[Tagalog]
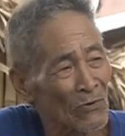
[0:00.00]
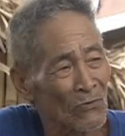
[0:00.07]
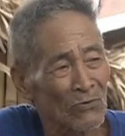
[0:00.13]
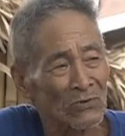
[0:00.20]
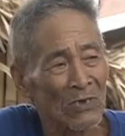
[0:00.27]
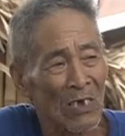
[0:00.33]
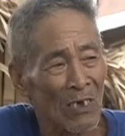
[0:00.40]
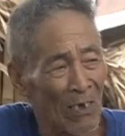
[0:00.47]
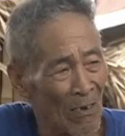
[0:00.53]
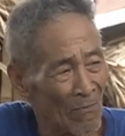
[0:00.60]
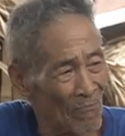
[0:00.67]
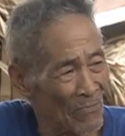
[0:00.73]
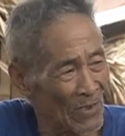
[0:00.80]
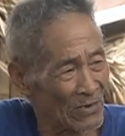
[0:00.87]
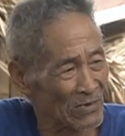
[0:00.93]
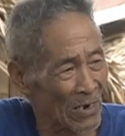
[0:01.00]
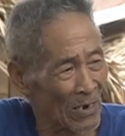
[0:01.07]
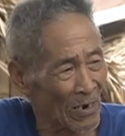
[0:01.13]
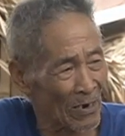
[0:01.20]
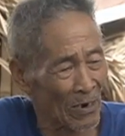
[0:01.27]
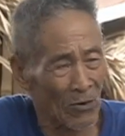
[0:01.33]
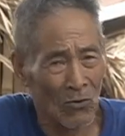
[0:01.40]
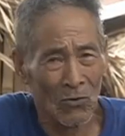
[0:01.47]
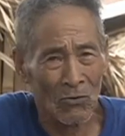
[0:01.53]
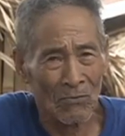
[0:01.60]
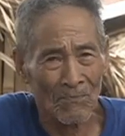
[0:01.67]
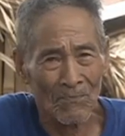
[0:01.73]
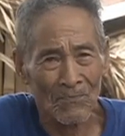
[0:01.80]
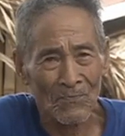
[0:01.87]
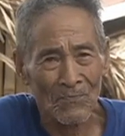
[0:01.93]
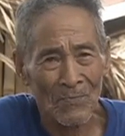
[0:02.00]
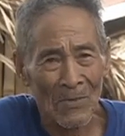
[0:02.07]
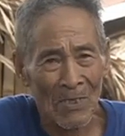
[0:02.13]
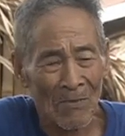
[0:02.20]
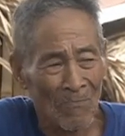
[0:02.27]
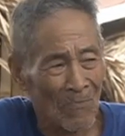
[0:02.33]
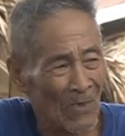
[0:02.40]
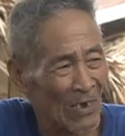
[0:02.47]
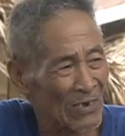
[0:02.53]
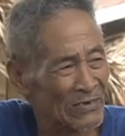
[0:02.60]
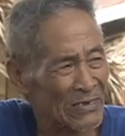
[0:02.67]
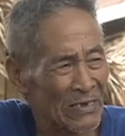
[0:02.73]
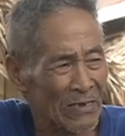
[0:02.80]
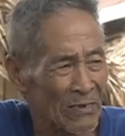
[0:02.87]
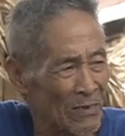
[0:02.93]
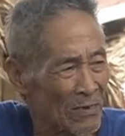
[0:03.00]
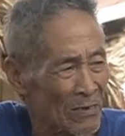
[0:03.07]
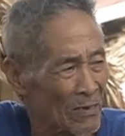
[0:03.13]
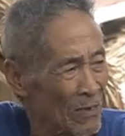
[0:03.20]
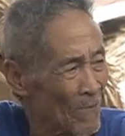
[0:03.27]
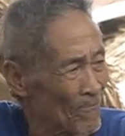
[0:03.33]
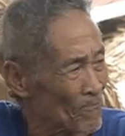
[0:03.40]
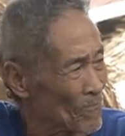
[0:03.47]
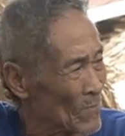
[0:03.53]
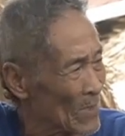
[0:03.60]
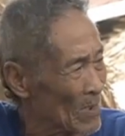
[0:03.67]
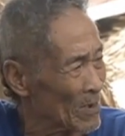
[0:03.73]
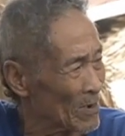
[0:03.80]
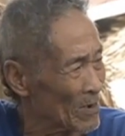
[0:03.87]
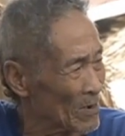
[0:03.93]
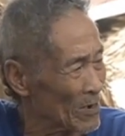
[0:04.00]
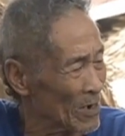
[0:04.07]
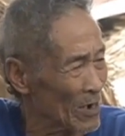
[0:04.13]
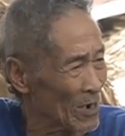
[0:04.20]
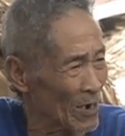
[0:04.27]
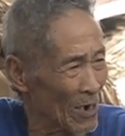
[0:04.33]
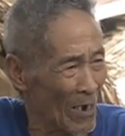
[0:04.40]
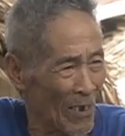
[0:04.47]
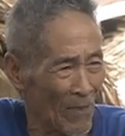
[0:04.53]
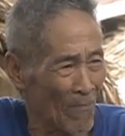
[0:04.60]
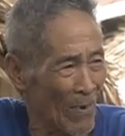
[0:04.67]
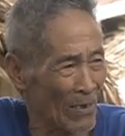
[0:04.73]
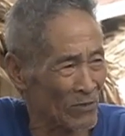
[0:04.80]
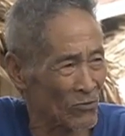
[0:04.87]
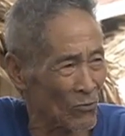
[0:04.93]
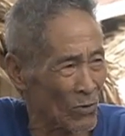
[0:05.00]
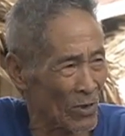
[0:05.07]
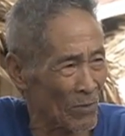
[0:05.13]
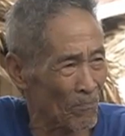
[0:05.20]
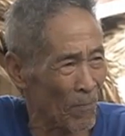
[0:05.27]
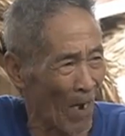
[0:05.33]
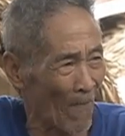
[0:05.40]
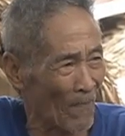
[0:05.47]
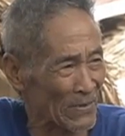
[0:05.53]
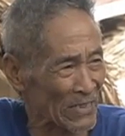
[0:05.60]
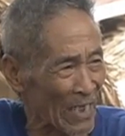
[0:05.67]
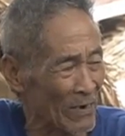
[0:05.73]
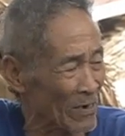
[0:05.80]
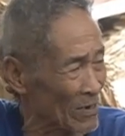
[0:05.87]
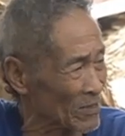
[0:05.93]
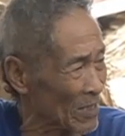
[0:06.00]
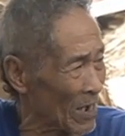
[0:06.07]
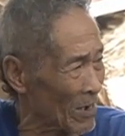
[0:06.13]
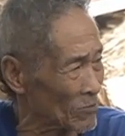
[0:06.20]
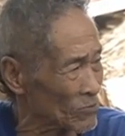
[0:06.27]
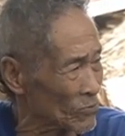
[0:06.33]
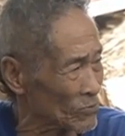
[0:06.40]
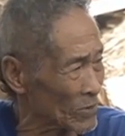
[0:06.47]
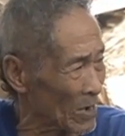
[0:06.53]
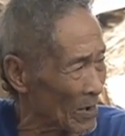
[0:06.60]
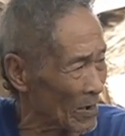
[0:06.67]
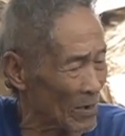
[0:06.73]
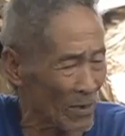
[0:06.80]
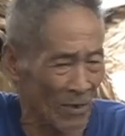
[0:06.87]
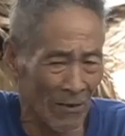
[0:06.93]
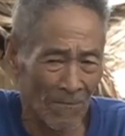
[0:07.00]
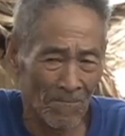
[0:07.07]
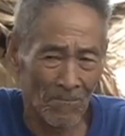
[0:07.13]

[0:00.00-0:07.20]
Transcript: doon sa isang anak ko. Kasi iba ito eh. Papatay ng tao to talaga eh.